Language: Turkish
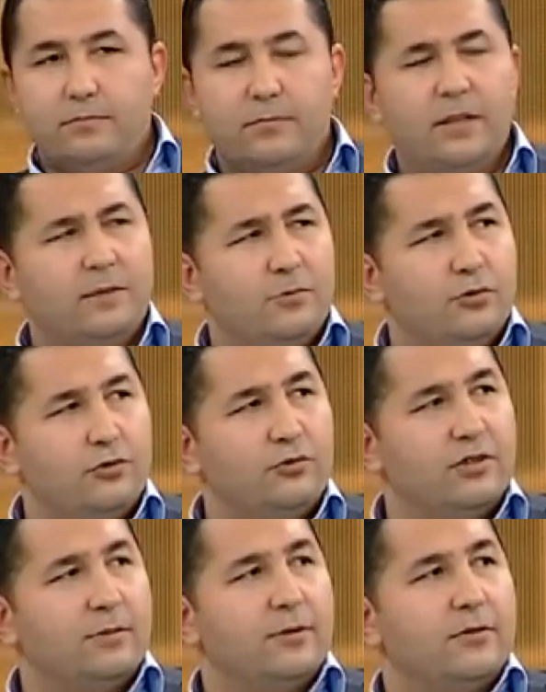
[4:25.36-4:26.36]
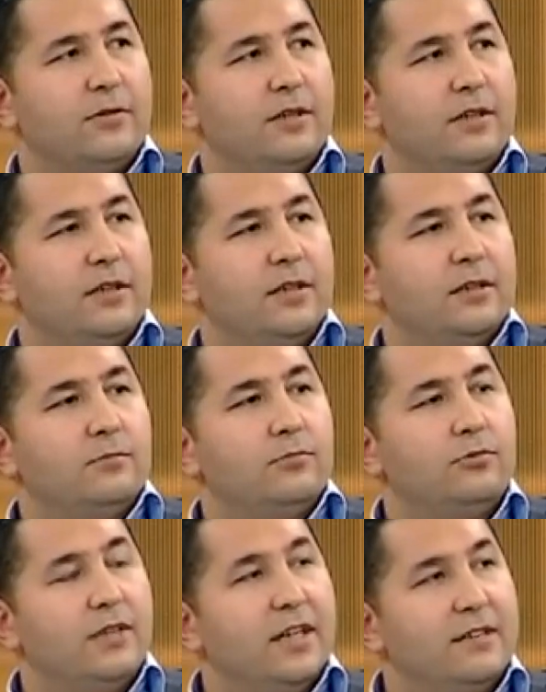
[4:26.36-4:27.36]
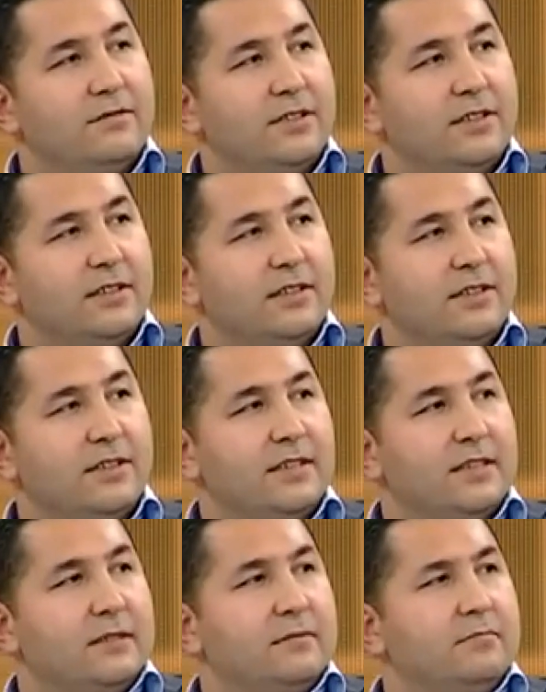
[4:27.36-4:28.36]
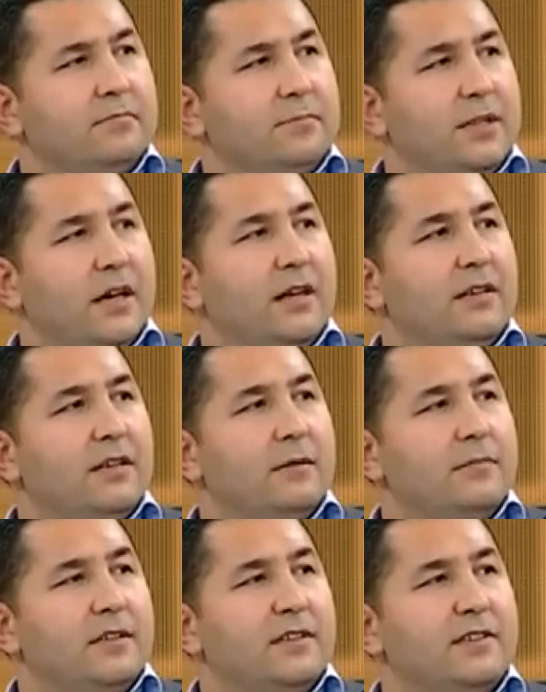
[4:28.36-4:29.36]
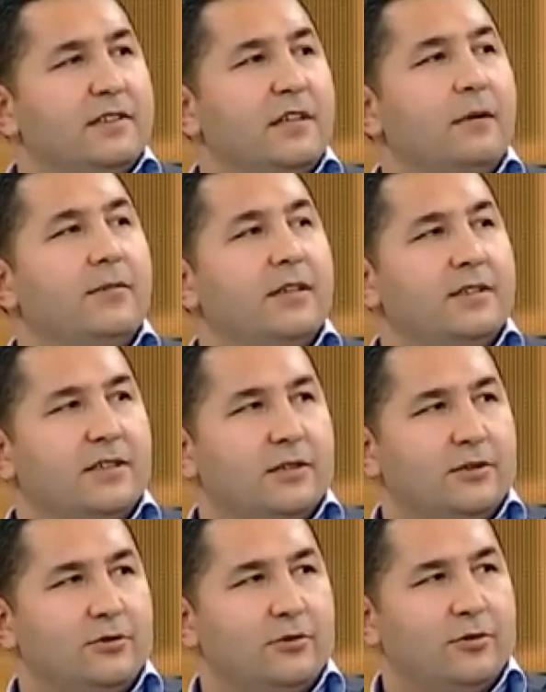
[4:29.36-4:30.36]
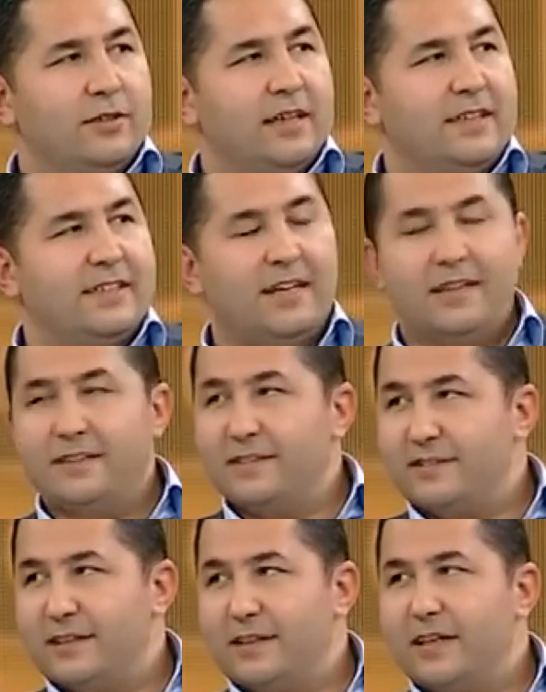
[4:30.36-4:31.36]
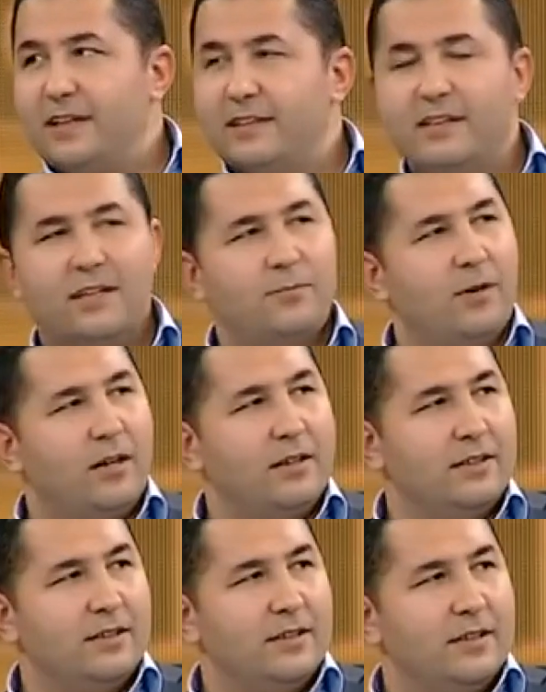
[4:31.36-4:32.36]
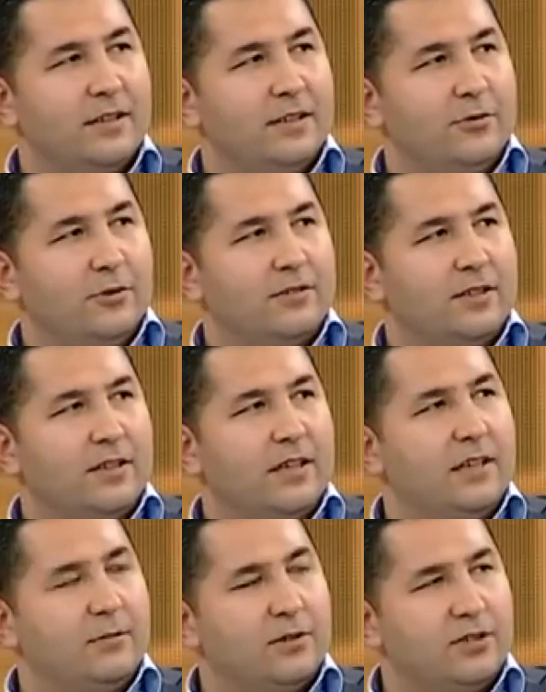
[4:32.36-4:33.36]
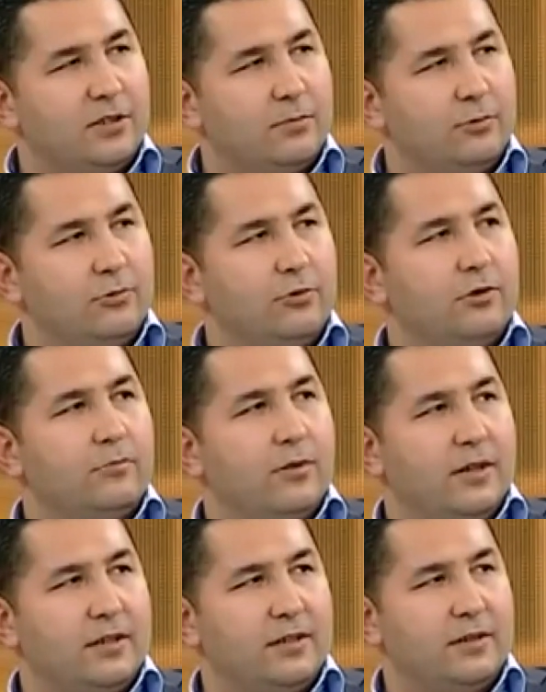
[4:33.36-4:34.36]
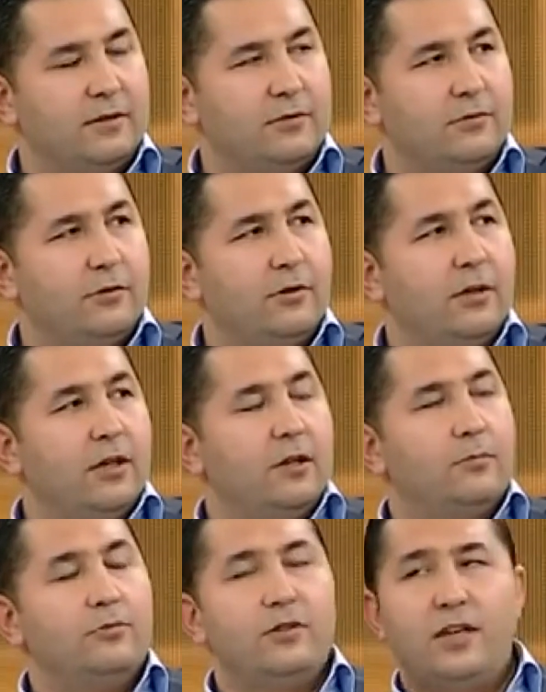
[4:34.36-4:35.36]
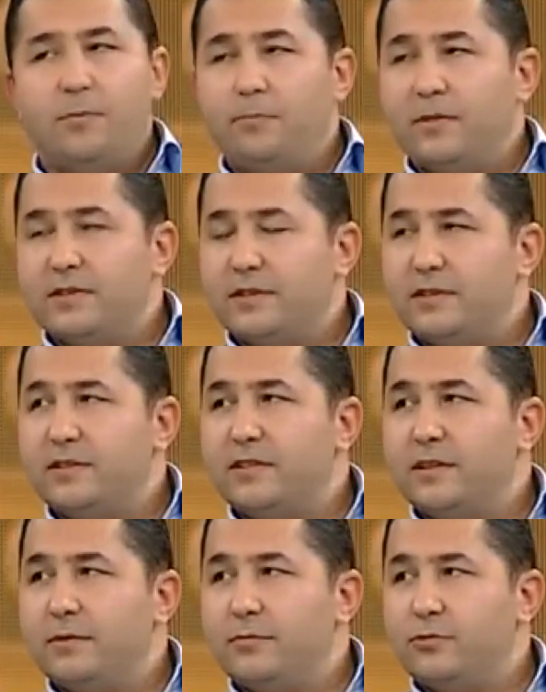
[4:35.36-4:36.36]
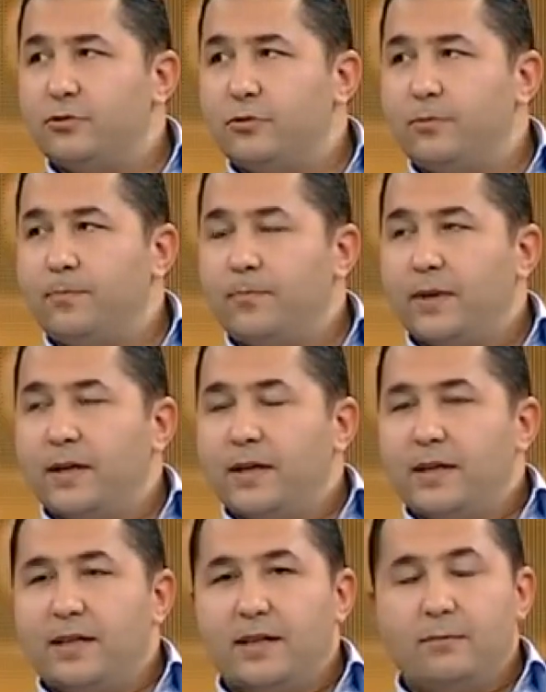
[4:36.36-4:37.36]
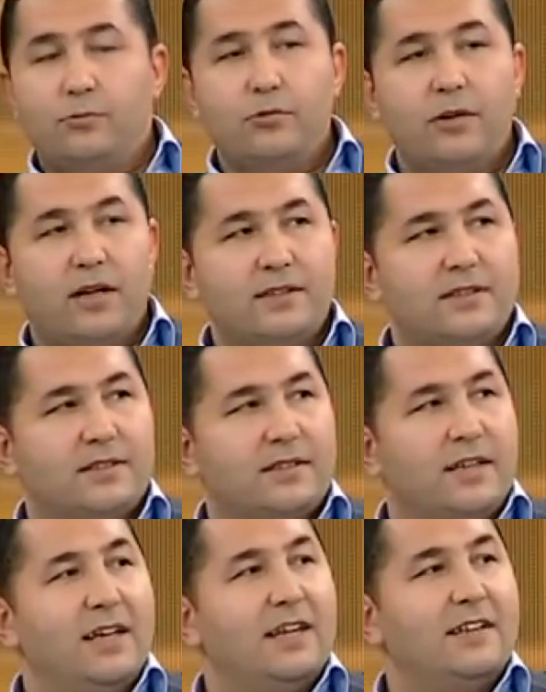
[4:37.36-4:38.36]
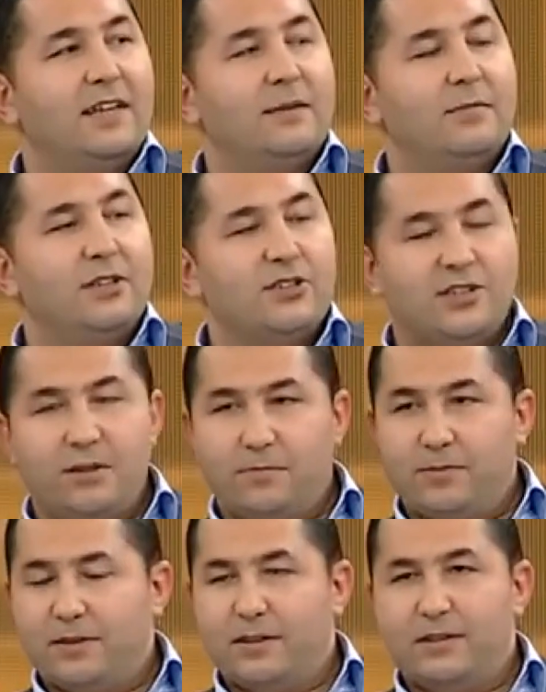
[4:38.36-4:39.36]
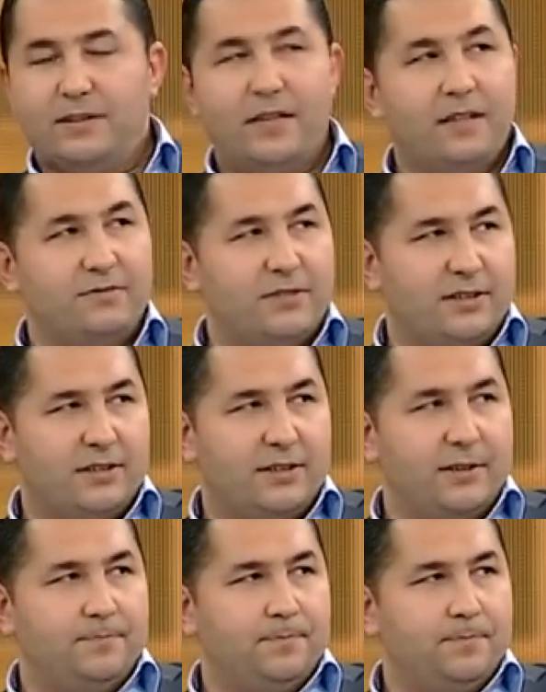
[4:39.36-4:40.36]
benim düşünceme göre bu dervişleri bir anlamda da sınamaya çalışıyor. Yani kendisine ne kadar bağlı yoksa kendi başına buyruk mu hareket ediyor? Bunu yapmasının sebebi şu. E, bu tarz kalender meşrep dervişleri